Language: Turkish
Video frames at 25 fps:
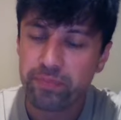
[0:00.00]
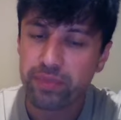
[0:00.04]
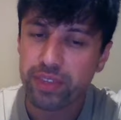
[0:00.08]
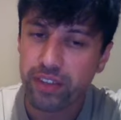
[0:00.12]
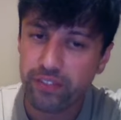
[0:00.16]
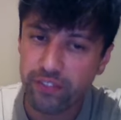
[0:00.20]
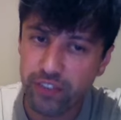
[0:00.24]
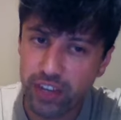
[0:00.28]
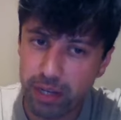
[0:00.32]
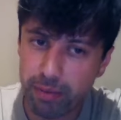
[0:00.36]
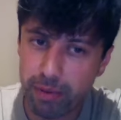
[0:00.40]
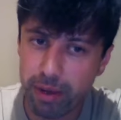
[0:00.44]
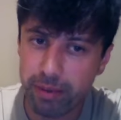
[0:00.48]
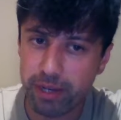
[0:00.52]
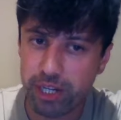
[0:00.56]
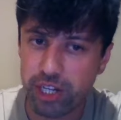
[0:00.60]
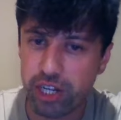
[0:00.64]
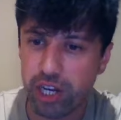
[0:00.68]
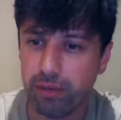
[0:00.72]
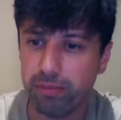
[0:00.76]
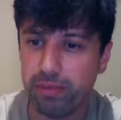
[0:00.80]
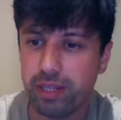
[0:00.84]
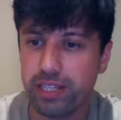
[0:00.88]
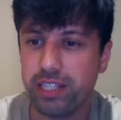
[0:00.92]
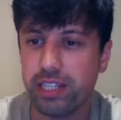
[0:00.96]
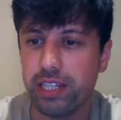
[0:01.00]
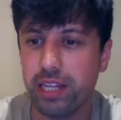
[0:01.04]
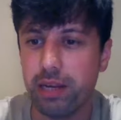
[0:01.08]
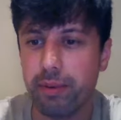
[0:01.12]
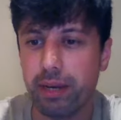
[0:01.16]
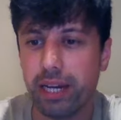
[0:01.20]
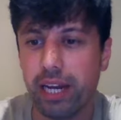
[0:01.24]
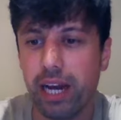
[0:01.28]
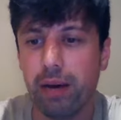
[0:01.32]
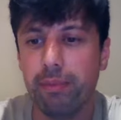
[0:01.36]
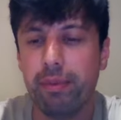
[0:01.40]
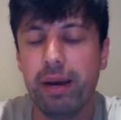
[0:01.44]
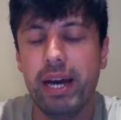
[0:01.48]
Fil B5 hamlesiyle
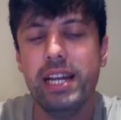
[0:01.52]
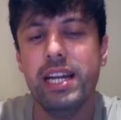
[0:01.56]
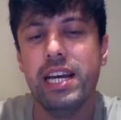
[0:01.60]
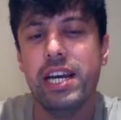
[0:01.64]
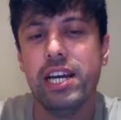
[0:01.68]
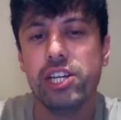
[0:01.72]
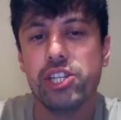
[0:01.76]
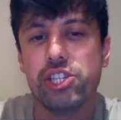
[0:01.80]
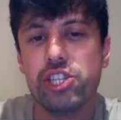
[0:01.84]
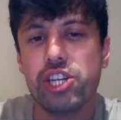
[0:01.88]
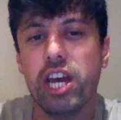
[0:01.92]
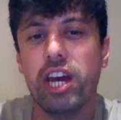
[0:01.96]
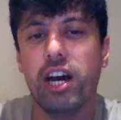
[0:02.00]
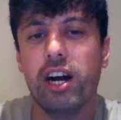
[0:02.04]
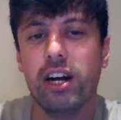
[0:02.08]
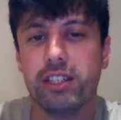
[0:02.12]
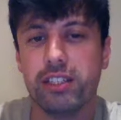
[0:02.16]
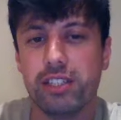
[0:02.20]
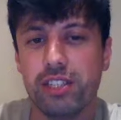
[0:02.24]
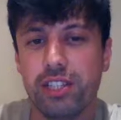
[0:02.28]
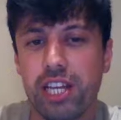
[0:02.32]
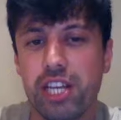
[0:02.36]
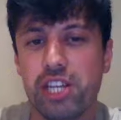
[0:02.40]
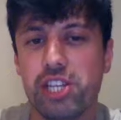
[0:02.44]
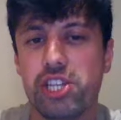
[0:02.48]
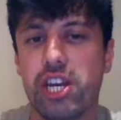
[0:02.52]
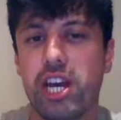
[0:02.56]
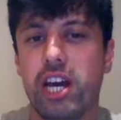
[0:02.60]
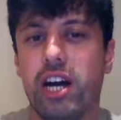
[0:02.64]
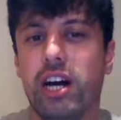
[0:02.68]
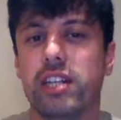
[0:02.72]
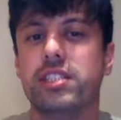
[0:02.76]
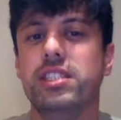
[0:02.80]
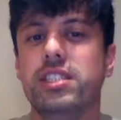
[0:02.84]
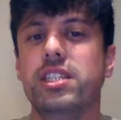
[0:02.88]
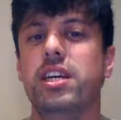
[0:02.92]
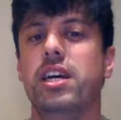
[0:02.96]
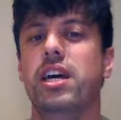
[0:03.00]
beraber C6 D
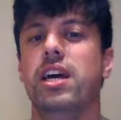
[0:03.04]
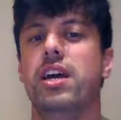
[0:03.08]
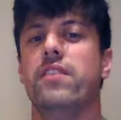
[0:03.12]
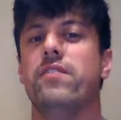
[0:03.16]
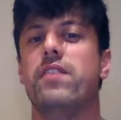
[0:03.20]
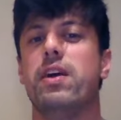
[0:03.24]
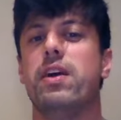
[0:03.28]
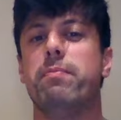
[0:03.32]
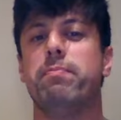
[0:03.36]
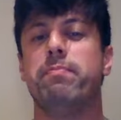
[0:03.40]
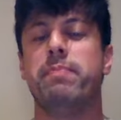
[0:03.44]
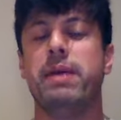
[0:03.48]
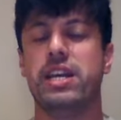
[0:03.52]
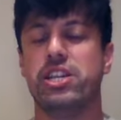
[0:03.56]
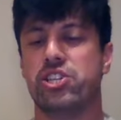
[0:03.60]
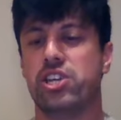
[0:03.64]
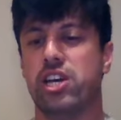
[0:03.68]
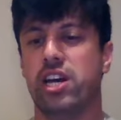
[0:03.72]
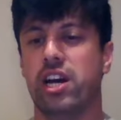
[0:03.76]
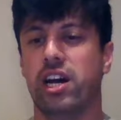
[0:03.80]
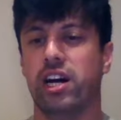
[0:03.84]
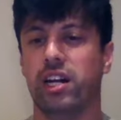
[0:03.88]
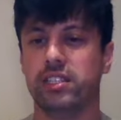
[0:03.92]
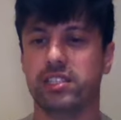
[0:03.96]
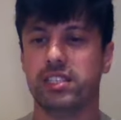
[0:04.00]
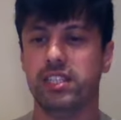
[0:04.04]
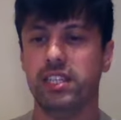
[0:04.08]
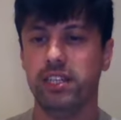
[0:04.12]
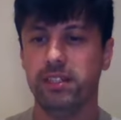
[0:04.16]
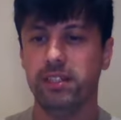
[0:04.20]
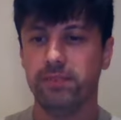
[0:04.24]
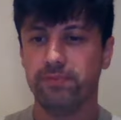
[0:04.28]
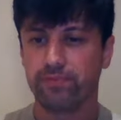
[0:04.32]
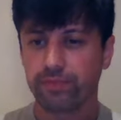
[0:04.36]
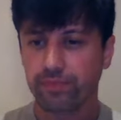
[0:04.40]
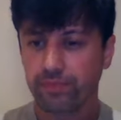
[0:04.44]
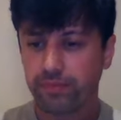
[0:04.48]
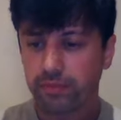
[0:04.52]
C6 ve B C6
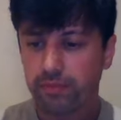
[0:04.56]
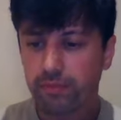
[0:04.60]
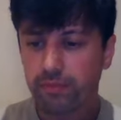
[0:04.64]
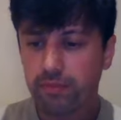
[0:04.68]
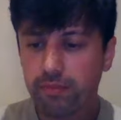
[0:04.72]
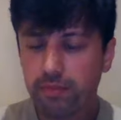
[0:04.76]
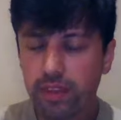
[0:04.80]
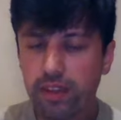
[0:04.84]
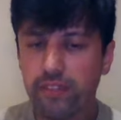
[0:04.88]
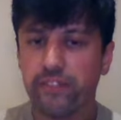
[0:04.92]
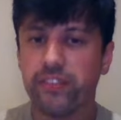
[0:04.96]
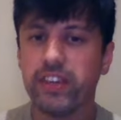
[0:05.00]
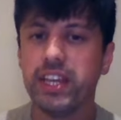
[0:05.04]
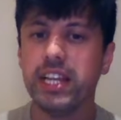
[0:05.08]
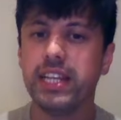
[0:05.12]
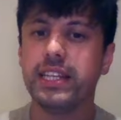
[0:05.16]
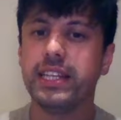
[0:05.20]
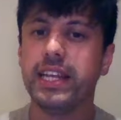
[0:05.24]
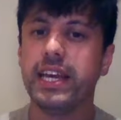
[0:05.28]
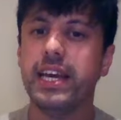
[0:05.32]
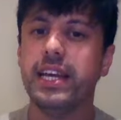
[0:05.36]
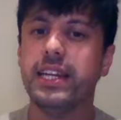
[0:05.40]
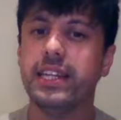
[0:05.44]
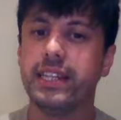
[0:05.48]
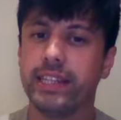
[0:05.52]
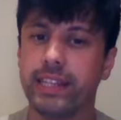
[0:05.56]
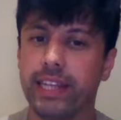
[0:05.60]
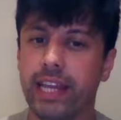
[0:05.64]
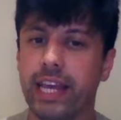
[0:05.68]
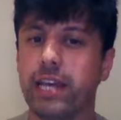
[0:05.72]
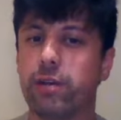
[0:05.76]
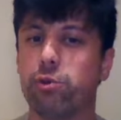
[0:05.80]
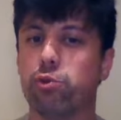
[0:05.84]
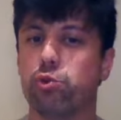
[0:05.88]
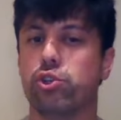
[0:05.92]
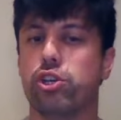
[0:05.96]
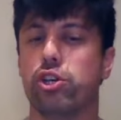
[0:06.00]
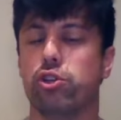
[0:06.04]
Fil de
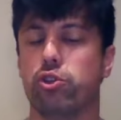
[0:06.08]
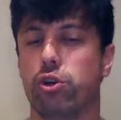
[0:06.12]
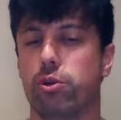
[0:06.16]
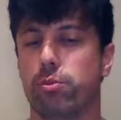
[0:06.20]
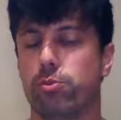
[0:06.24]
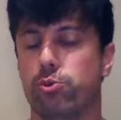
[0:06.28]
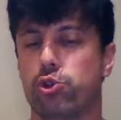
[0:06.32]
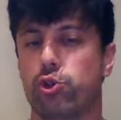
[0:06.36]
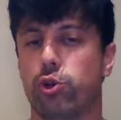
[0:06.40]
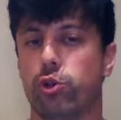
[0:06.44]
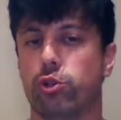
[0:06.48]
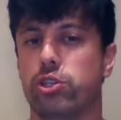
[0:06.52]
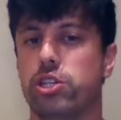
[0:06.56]
D3'e dönmüş oldu.